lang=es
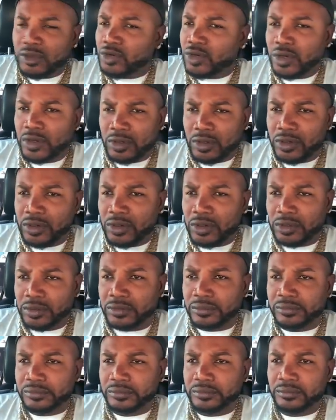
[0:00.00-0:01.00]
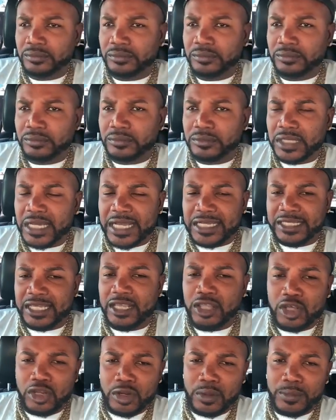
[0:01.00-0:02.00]
Yo no lo conozco. Él
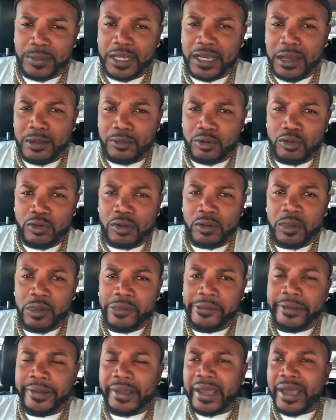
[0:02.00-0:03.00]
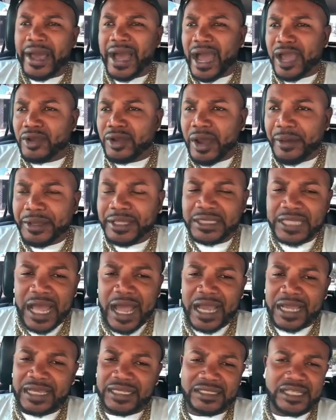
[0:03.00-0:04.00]
se denomina brujo. Hay una
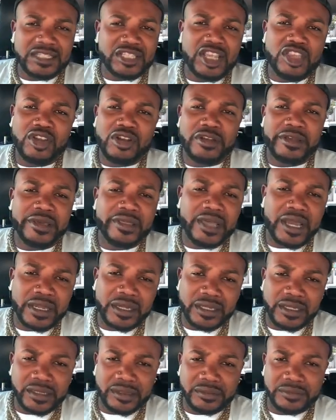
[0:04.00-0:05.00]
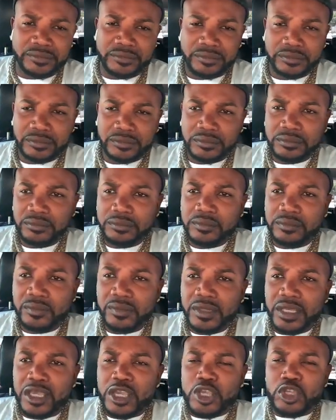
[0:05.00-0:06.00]
ventaja que ese señor no es de aquí.
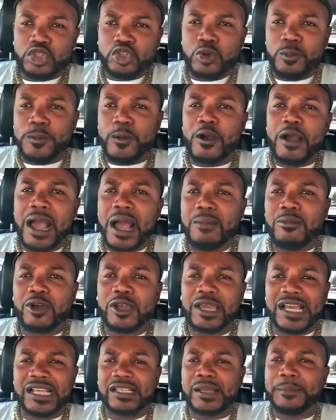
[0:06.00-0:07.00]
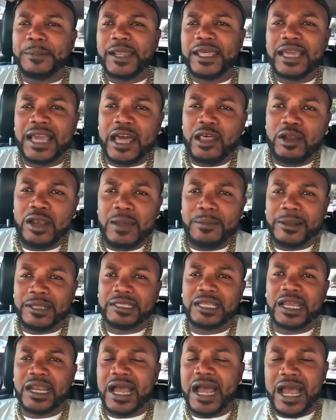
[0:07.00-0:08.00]
Supongamos que a ese predicador le
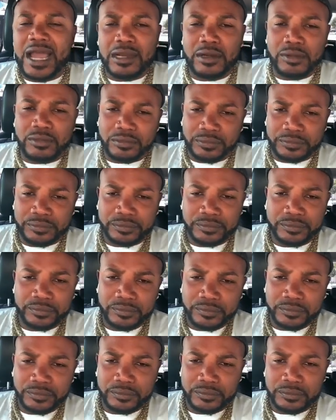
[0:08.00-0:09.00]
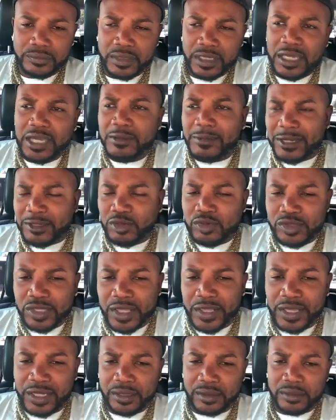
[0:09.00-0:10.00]
pasara algo. ¿Qué iba a
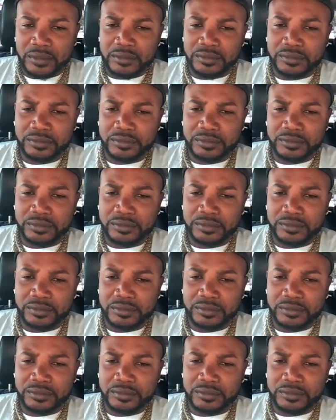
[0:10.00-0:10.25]
suceder?